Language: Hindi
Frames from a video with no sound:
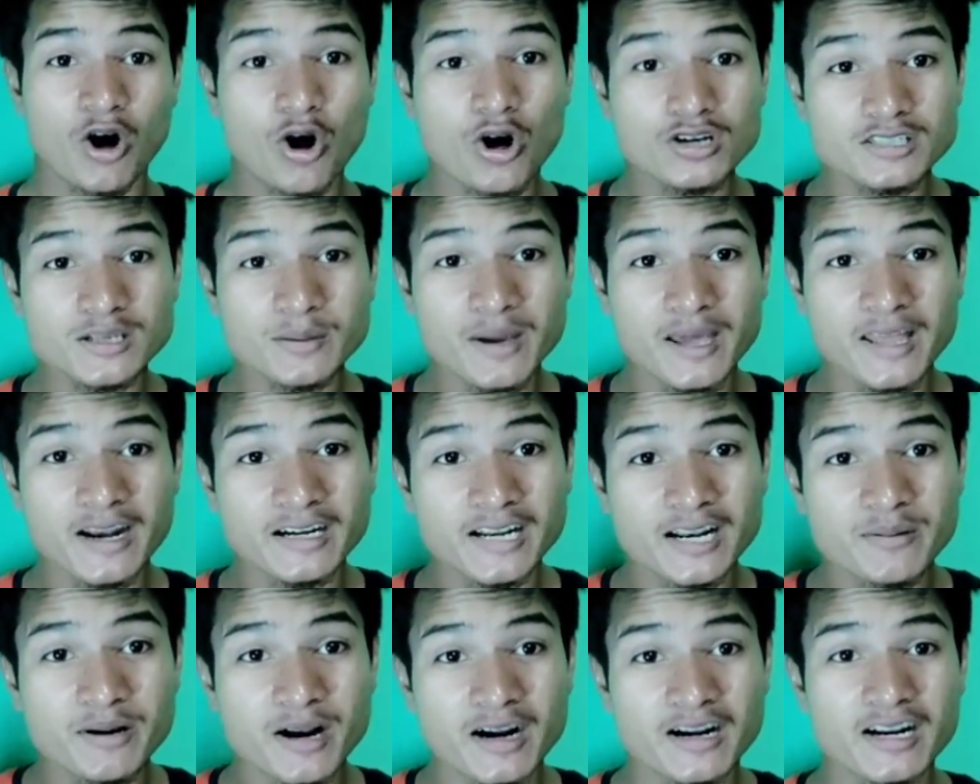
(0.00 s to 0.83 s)
और सब
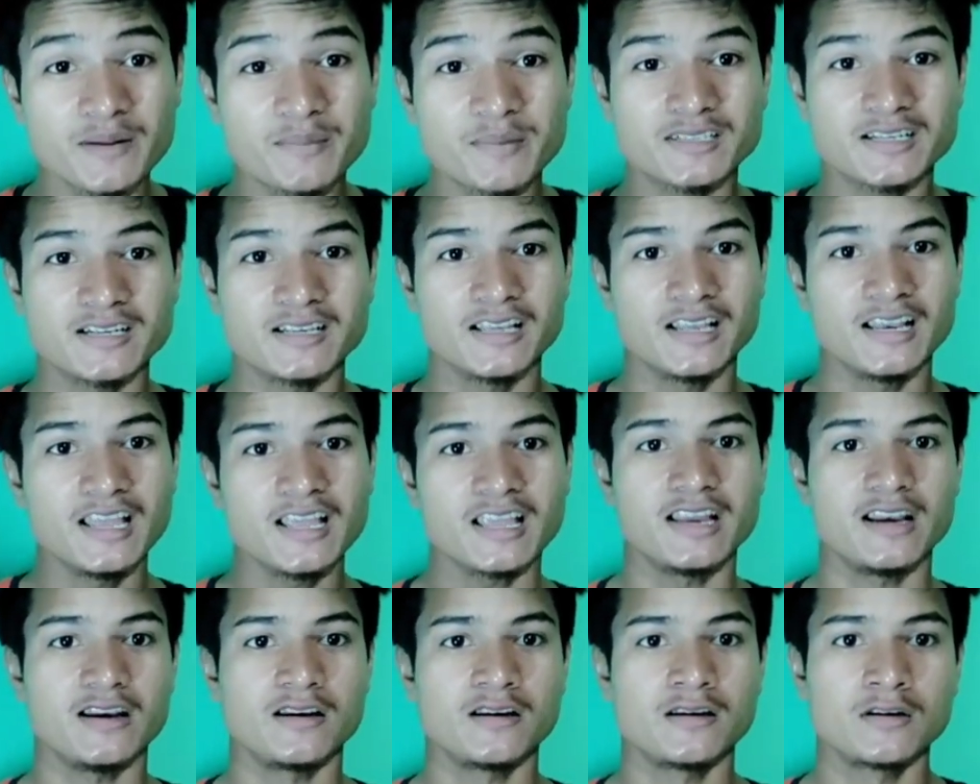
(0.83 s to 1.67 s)
कैरेक्टर भी हंड्रेड परसेंट दिया
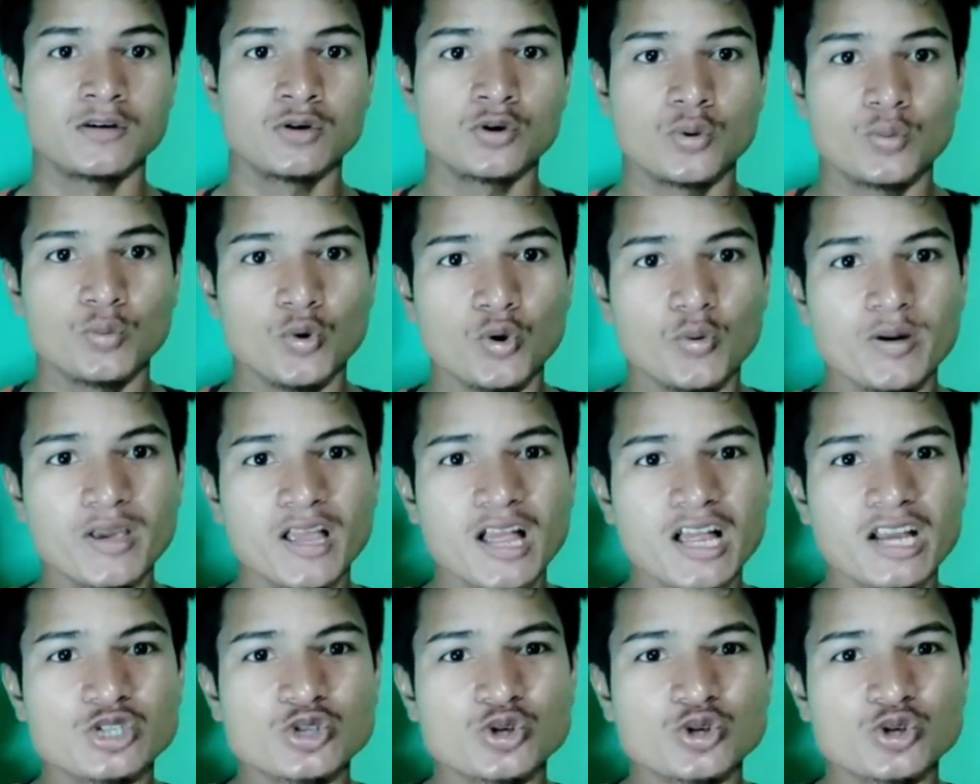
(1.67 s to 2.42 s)
लेकिन मूवी का